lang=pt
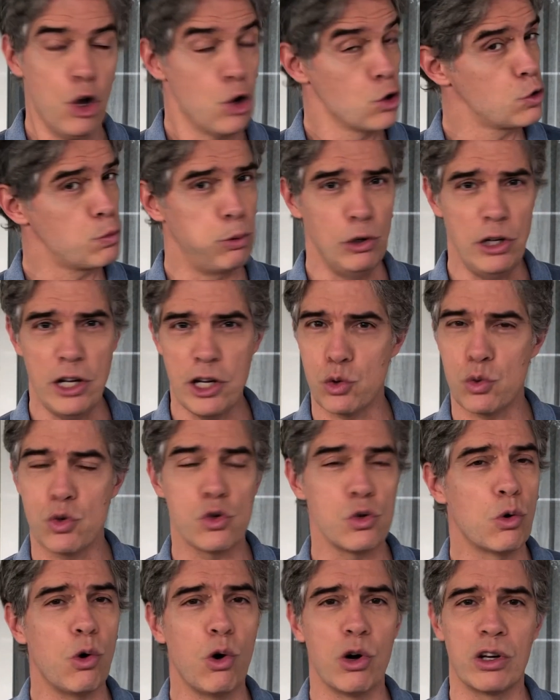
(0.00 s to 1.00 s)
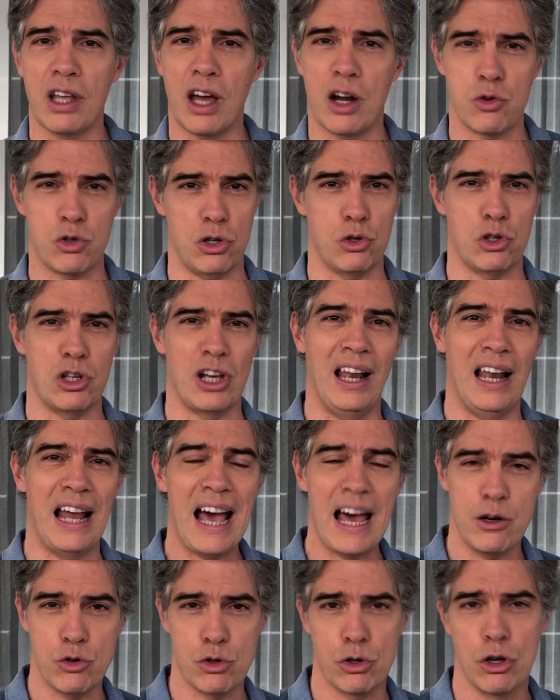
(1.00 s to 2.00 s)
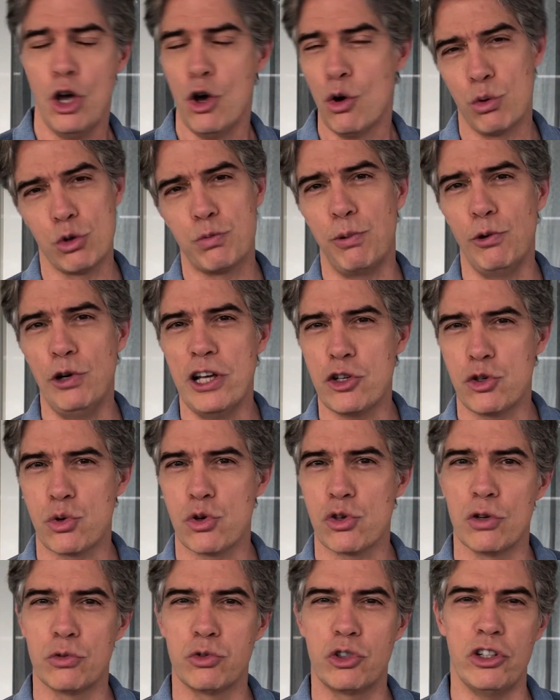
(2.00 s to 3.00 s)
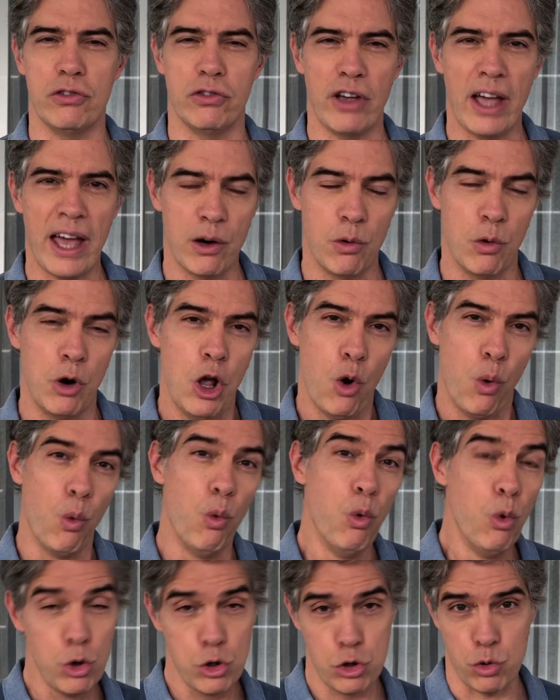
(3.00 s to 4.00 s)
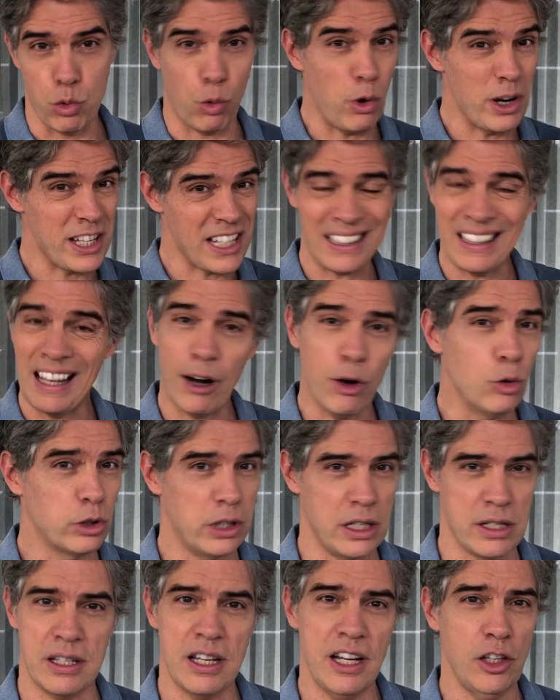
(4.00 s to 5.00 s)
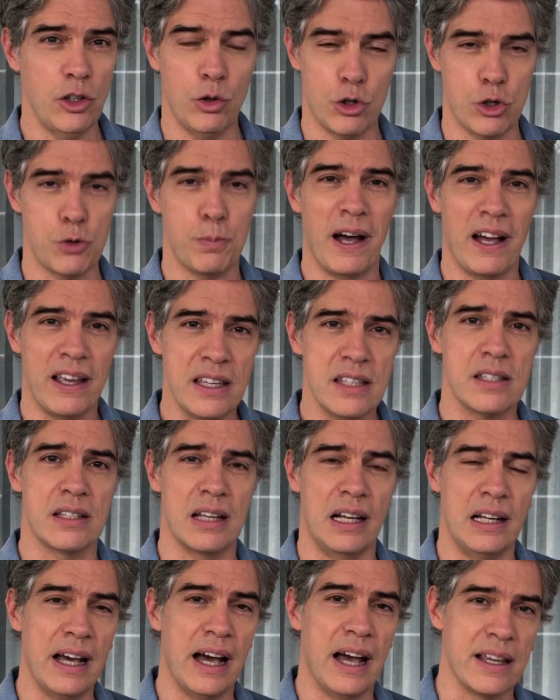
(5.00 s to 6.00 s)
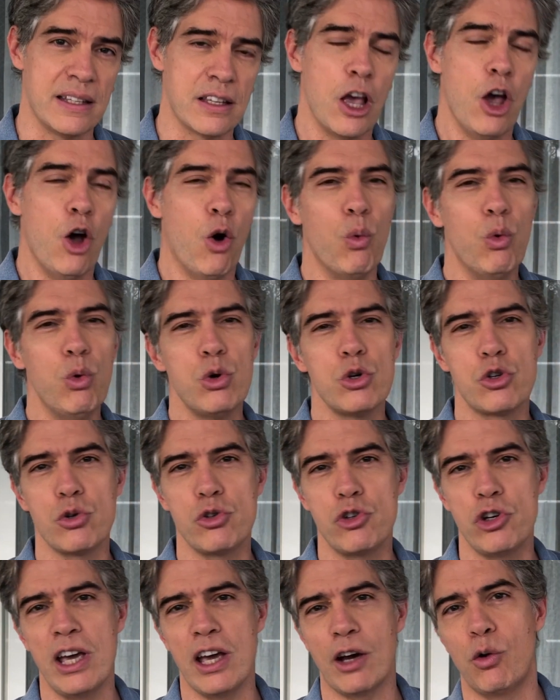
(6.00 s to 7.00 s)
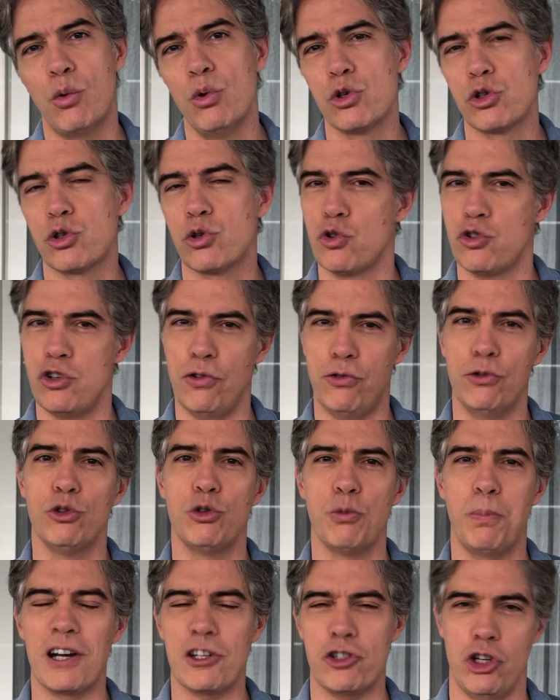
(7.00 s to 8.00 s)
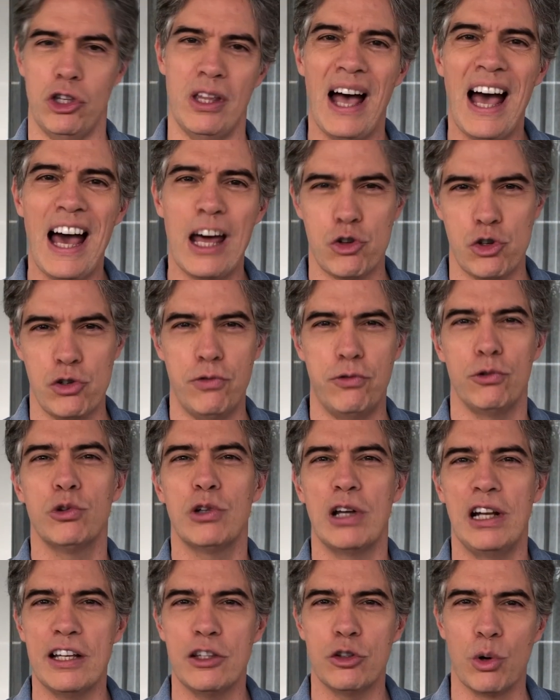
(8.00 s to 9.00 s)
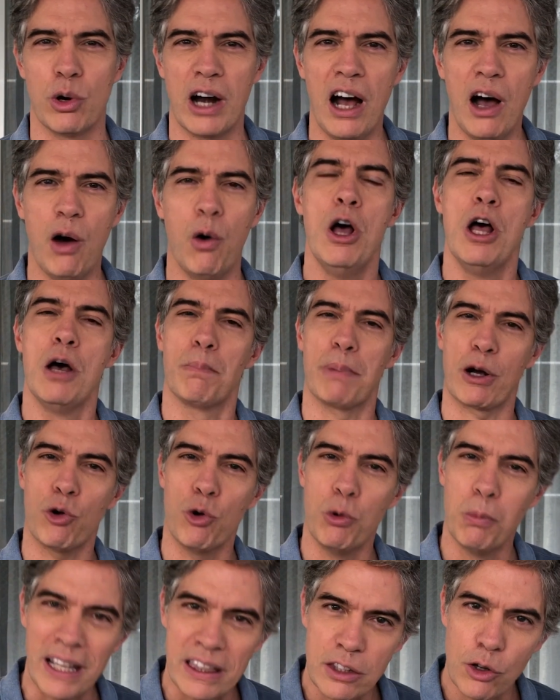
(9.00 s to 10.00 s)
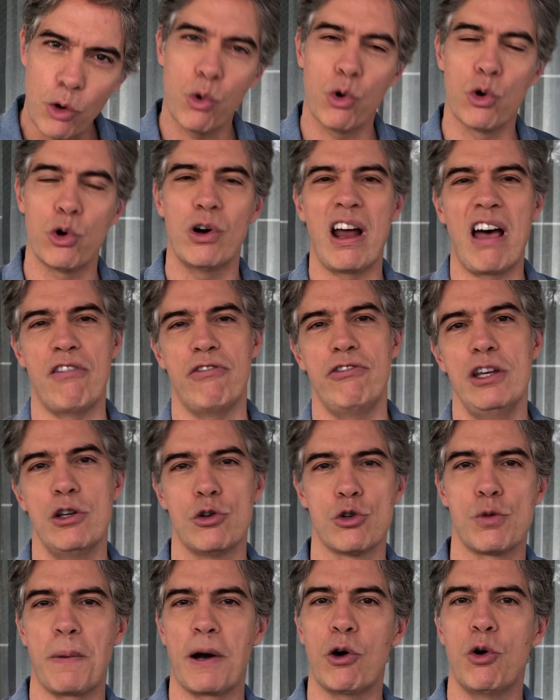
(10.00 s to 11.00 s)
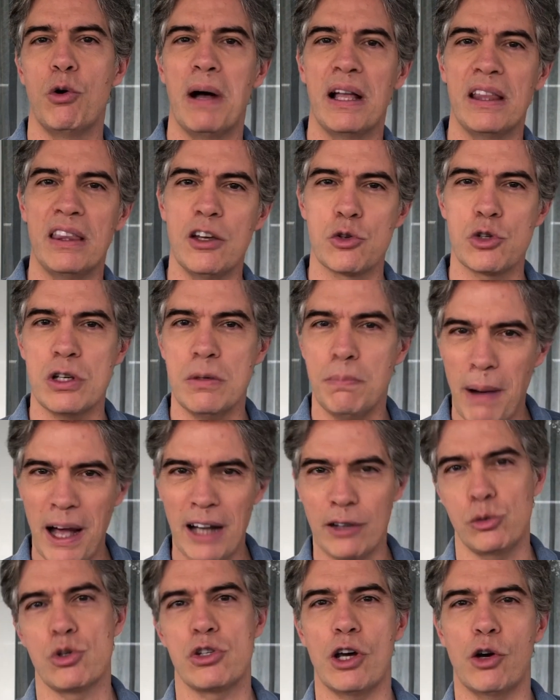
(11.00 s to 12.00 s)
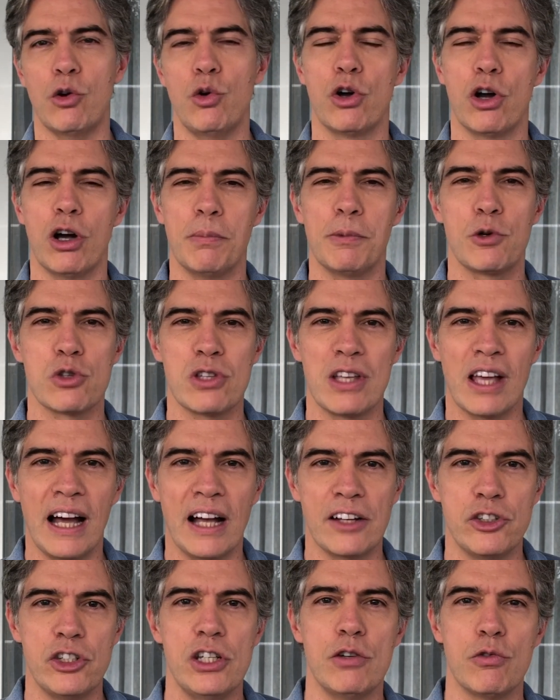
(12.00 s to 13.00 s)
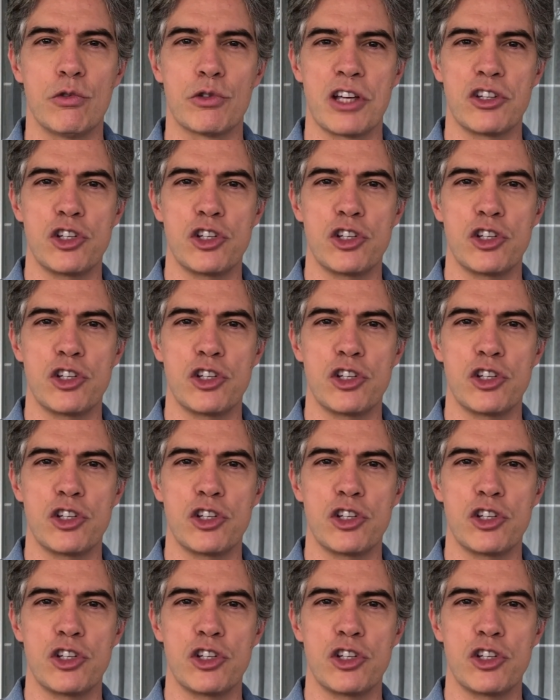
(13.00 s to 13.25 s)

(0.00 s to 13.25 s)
Os políticos não cortaram seus salários, os políticos não tiveram o uso, coisa que está acontecendo em outros países, aliás, o uso de recursos de fundo partidário, de fundo eleitoral para combater o coronavírus, para combater os impactos econômicos negativos.